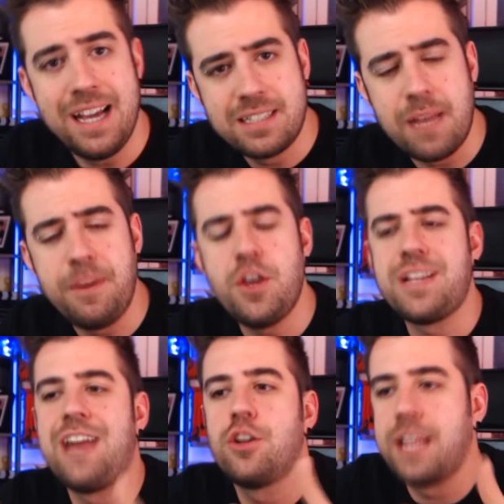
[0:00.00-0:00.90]
Este vídeo
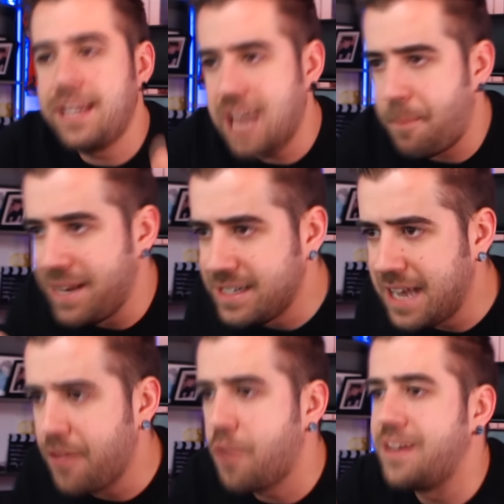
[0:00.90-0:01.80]
ya lo tenía
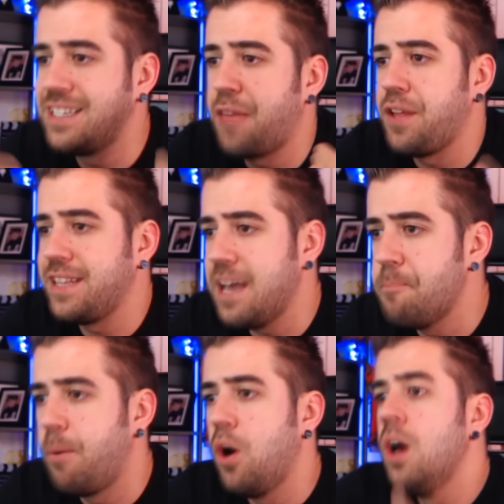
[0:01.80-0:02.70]
pensado desde hace
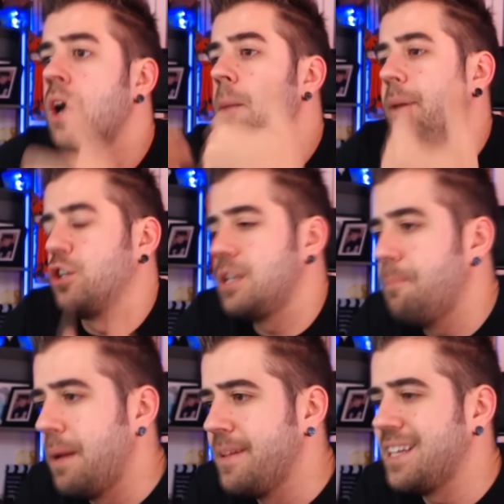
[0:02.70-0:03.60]
tiempo, pero
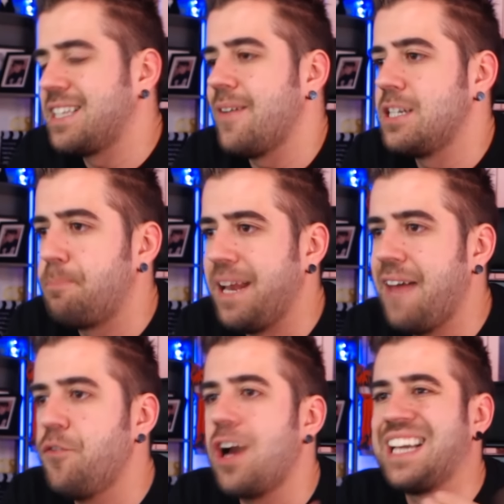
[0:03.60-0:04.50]
simplemente estaba
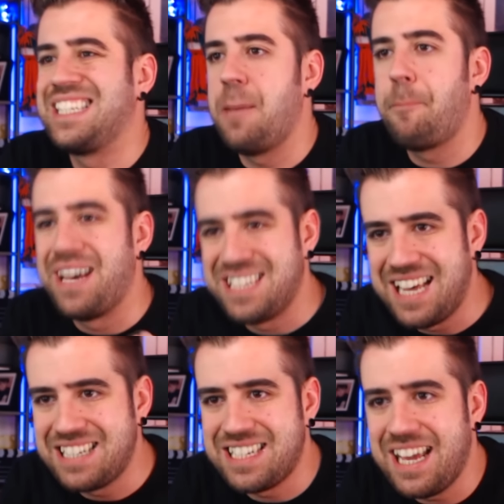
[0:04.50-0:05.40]
esperando a que se
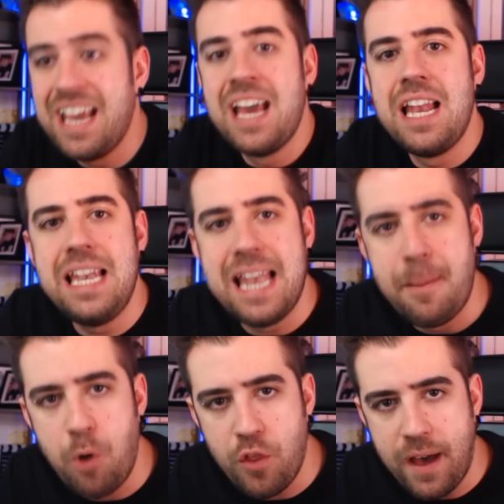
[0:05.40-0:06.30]
pasase la
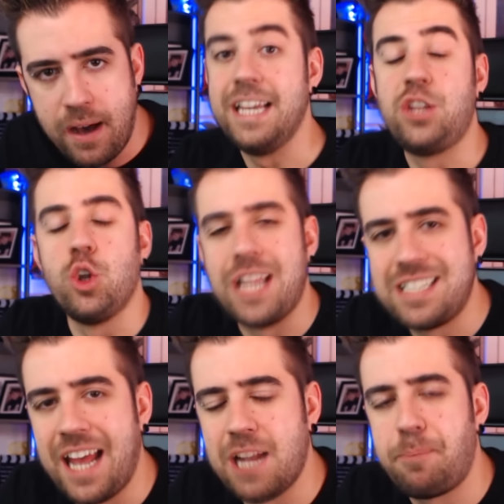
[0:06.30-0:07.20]
moda. Y tú te
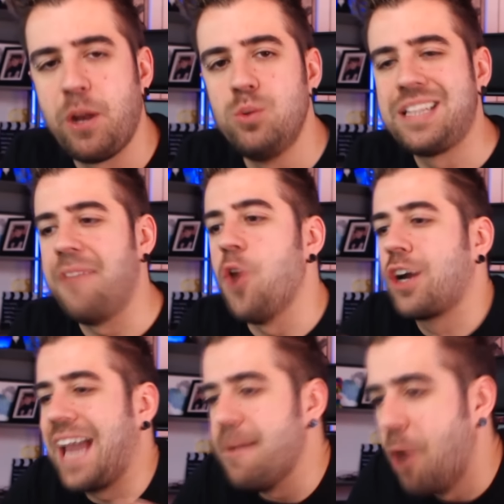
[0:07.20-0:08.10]
estarás
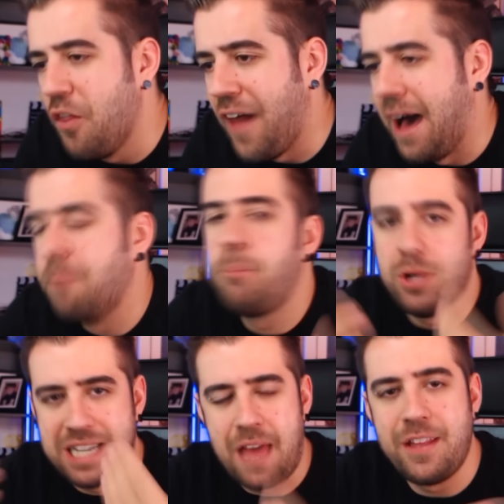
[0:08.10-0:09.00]
preguntando, ¿qué moda?
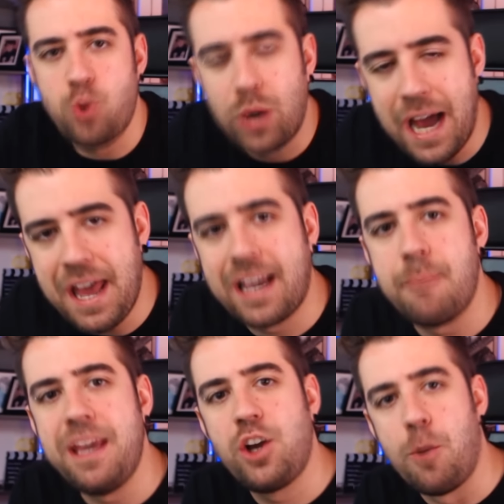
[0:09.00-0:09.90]
Pues la de tu cara que
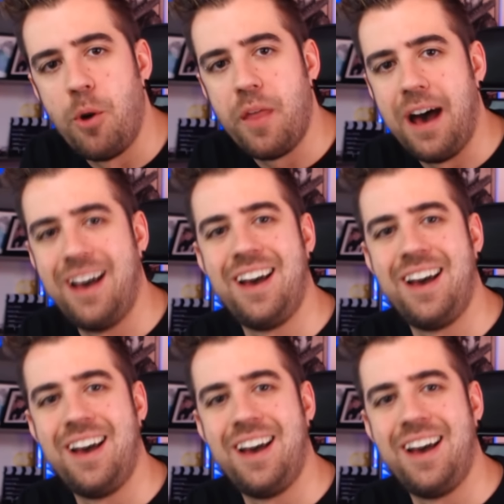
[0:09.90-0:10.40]
me incomoda.